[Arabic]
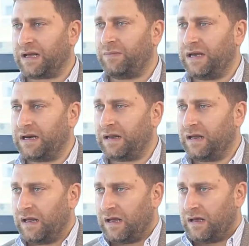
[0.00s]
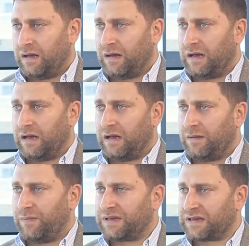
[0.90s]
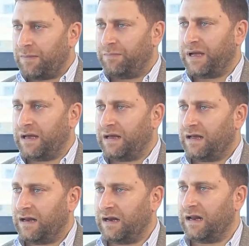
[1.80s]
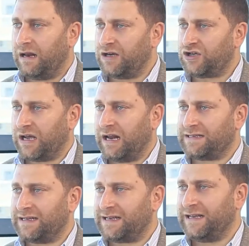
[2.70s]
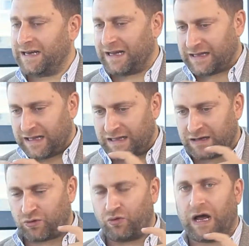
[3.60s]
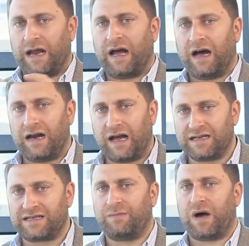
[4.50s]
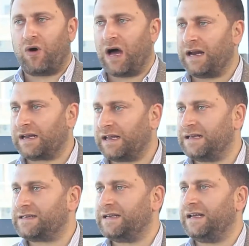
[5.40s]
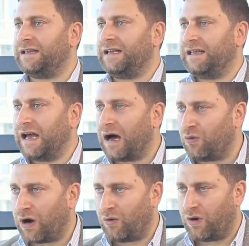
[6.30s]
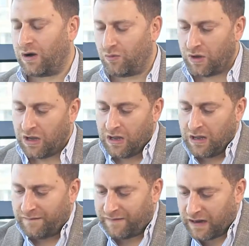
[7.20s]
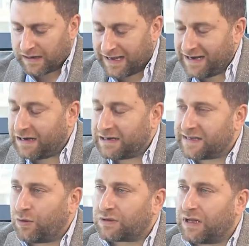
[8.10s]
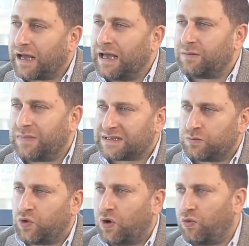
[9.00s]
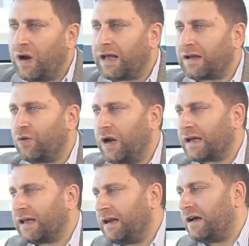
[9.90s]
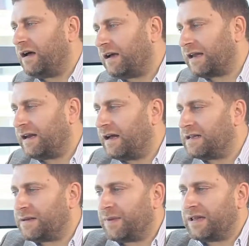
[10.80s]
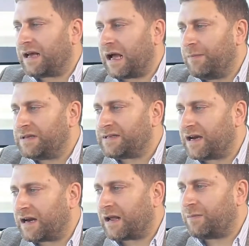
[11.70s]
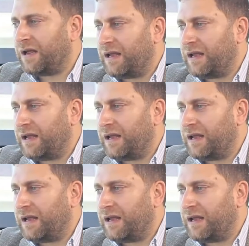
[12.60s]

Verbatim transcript: الكبيره آه، آه، بتطبق الاشياء الاساسيه لتقدر تقول عن حالها حزب او حركه سياديه او او او فكان صوتنا غير مسموع ولا ولا كنا كنا اذا بدك عم نصرخ